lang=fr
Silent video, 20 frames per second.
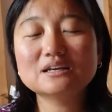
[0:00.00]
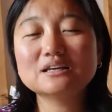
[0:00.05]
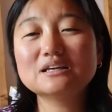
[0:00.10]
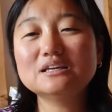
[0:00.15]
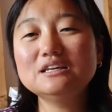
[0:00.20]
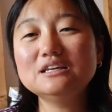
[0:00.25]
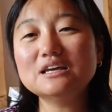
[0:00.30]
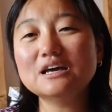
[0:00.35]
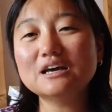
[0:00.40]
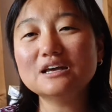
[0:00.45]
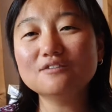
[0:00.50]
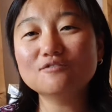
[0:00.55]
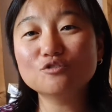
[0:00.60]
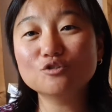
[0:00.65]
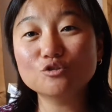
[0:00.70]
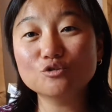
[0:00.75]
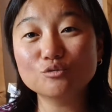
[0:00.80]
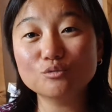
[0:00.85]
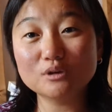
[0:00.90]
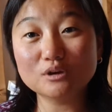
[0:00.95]
qui a
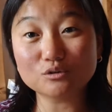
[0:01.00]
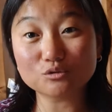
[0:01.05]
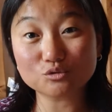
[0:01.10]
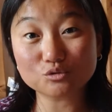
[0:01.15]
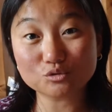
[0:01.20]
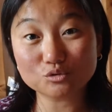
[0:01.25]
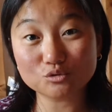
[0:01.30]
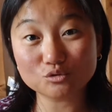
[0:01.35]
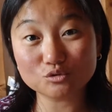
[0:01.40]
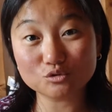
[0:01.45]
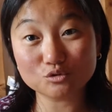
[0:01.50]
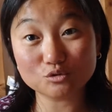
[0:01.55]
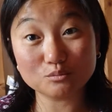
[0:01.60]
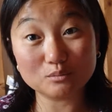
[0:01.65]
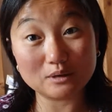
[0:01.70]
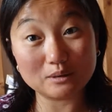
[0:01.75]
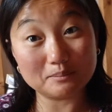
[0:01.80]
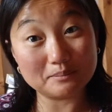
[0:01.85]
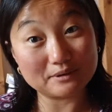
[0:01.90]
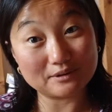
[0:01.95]
évolué entre-temps
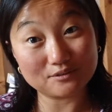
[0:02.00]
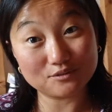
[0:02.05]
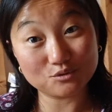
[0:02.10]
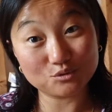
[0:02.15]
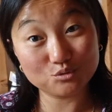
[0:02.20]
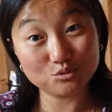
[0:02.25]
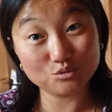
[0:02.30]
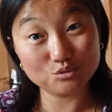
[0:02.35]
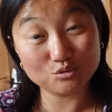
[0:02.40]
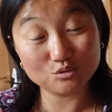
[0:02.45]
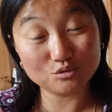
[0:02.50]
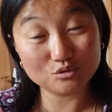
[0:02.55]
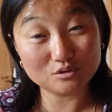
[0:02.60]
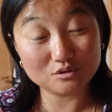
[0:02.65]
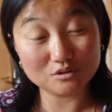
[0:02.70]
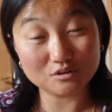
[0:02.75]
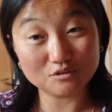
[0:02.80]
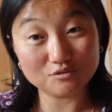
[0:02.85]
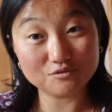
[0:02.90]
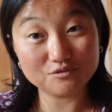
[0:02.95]
bah, parce que,
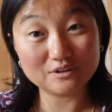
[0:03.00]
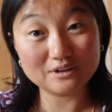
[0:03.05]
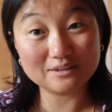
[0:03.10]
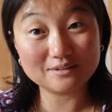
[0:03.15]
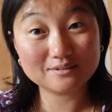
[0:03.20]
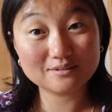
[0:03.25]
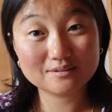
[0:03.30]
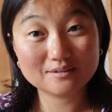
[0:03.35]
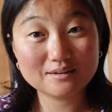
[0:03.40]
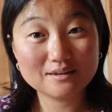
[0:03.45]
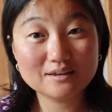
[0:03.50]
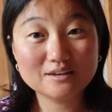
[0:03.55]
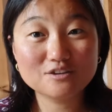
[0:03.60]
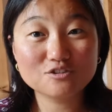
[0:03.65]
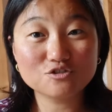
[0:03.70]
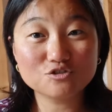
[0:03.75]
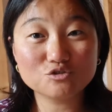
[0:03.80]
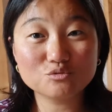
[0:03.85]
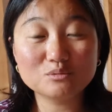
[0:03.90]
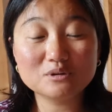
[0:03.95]
en fait,
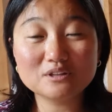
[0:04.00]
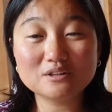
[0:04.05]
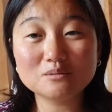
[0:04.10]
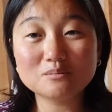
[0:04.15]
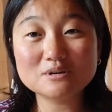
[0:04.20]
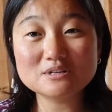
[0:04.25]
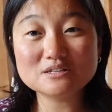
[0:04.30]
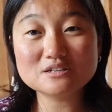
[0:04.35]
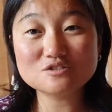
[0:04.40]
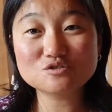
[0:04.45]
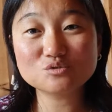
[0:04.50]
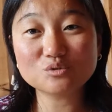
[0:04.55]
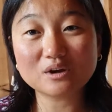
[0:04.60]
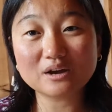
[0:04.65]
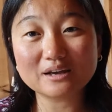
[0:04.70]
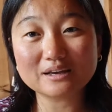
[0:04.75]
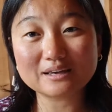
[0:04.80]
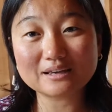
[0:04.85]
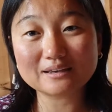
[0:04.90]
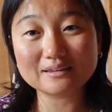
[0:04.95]
je m'étais basée sur
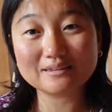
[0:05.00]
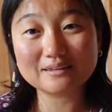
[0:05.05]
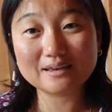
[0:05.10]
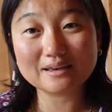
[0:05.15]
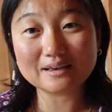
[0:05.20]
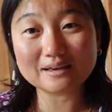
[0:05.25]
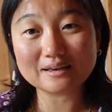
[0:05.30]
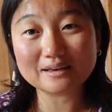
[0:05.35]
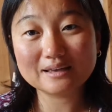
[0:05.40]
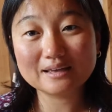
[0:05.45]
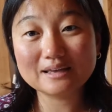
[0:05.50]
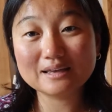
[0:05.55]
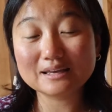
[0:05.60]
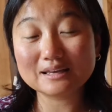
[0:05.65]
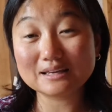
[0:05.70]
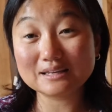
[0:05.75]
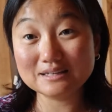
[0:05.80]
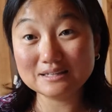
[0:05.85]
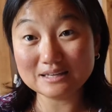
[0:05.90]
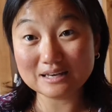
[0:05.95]
un critère
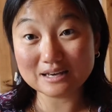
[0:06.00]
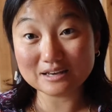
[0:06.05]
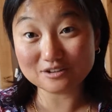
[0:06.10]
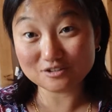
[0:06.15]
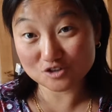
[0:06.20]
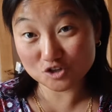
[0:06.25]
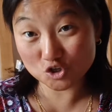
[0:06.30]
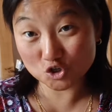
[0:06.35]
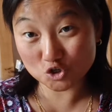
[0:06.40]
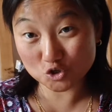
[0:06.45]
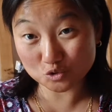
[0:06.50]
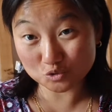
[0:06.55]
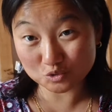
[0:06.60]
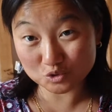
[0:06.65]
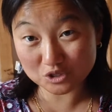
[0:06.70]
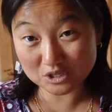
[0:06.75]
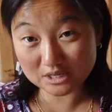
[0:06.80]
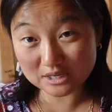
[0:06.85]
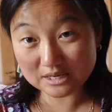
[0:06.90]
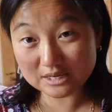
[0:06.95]
qui a
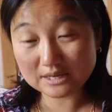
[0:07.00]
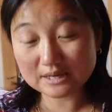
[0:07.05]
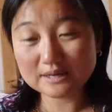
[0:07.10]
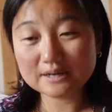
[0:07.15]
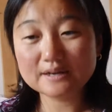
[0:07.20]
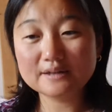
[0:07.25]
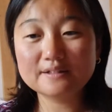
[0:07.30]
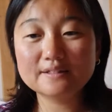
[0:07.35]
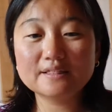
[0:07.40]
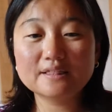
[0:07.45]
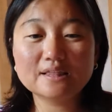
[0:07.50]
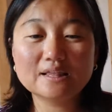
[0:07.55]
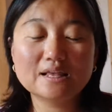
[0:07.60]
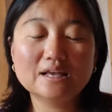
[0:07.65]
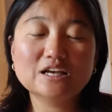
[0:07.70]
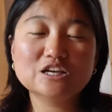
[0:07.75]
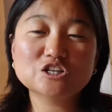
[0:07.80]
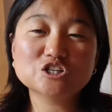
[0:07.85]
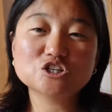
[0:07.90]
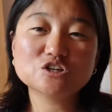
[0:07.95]
changé.
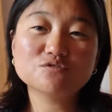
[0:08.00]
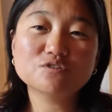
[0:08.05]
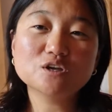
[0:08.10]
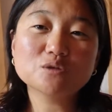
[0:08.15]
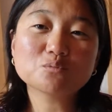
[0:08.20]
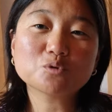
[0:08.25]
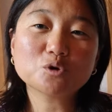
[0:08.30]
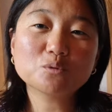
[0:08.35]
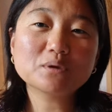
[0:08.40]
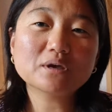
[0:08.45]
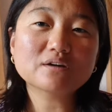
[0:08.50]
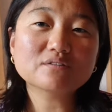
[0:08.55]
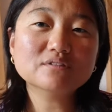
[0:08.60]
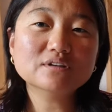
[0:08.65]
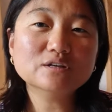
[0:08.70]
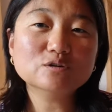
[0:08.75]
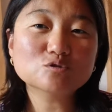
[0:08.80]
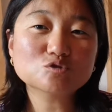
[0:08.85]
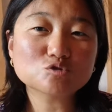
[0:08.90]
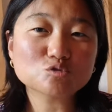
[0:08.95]
J'ai fait une première
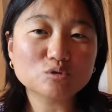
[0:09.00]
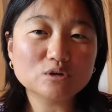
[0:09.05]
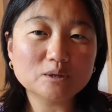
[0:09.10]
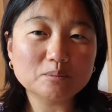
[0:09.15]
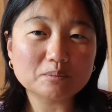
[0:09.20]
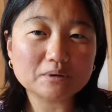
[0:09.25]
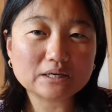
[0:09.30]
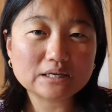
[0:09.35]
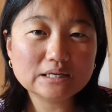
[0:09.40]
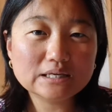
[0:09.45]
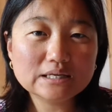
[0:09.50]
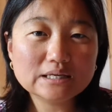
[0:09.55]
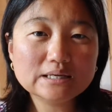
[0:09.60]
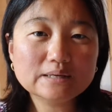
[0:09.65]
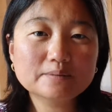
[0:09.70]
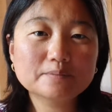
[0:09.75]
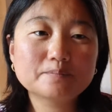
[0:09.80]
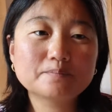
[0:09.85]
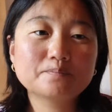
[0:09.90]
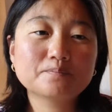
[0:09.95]
vidéo sur les prix,
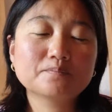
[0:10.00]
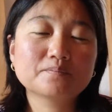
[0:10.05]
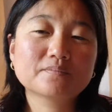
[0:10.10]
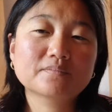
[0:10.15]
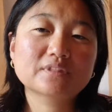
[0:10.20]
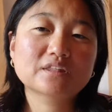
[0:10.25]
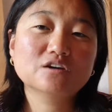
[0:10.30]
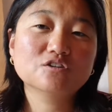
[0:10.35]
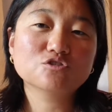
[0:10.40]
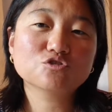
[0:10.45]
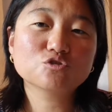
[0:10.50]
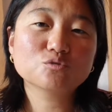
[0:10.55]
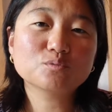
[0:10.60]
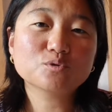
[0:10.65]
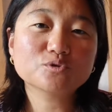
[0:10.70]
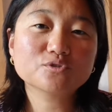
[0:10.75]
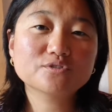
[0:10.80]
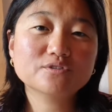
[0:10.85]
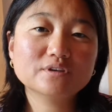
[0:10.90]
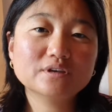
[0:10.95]
je
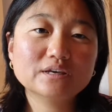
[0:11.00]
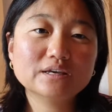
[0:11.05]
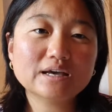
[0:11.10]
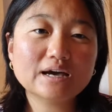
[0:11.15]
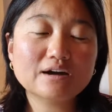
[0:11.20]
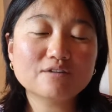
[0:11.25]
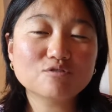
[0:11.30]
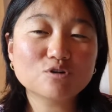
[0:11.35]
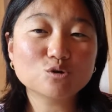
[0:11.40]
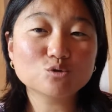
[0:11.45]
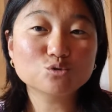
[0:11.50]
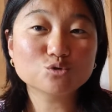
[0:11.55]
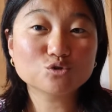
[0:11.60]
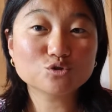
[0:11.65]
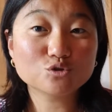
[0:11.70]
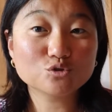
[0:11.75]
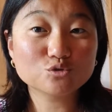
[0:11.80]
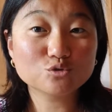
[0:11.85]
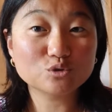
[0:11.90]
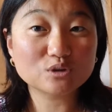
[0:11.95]
pensais avoir le
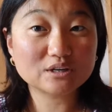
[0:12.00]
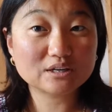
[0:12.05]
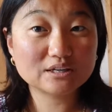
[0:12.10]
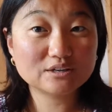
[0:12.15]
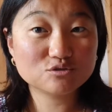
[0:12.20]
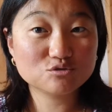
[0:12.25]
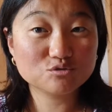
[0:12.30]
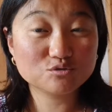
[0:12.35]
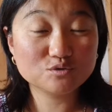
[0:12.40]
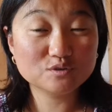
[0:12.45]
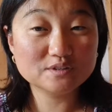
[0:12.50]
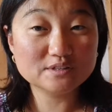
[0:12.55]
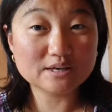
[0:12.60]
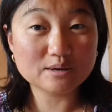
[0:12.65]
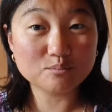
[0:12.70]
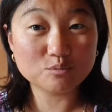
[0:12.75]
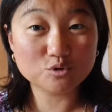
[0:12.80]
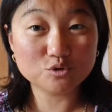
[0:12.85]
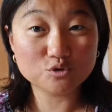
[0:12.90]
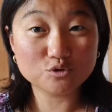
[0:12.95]
temps de créer
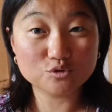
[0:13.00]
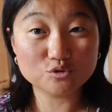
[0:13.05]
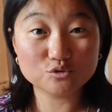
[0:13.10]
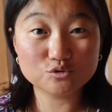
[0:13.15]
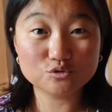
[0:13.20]
suffisamment